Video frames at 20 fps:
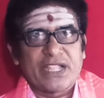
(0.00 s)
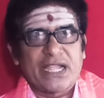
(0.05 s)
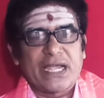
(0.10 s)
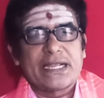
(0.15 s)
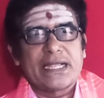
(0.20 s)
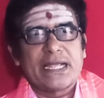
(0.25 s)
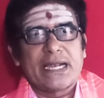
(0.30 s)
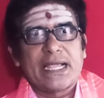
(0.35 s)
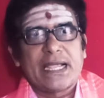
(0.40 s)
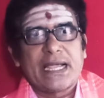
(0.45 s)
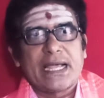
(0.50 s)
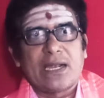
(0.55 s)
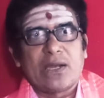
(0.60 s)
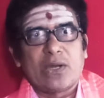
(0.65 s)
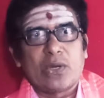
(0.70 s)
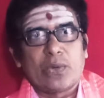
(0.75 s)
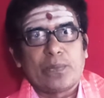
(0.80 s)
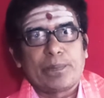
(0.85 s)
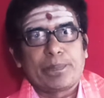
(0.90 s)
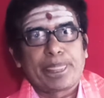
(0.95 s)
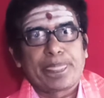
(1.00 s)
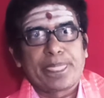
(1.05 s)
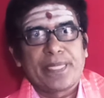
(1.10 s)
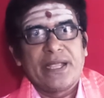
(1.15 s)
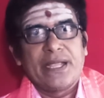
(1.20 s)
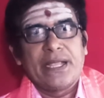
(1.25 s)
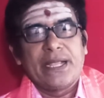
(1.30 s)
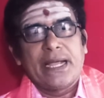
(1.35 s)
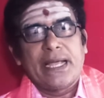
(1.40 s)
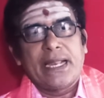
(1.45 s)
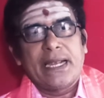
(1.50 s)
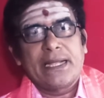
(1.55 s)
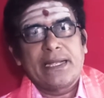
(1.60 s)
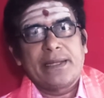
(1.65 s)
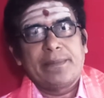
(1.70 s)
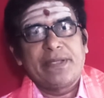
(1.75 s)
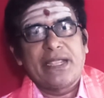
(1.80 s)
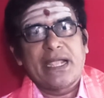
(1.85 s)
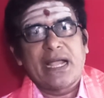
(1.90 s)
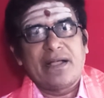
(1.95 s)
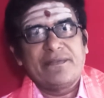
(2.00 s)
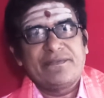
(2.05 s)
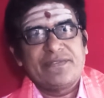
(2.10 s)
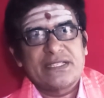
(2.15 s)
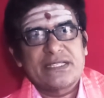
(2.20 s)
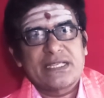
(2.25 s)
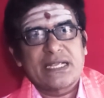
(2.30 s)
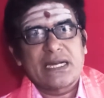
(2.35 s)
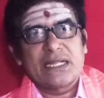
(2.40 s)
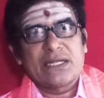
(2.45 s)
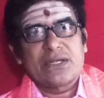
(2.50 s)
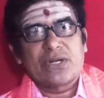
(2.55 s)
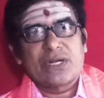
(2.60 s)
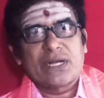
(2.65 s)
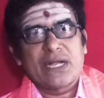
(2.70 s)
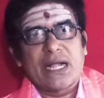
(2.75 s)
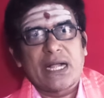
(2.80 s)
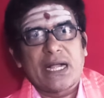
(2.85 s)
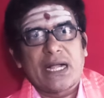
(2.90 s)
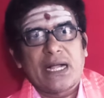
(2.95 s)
కార్యాలయాల్లో అలాగే మీ ఆఫీసర్ల యొక్క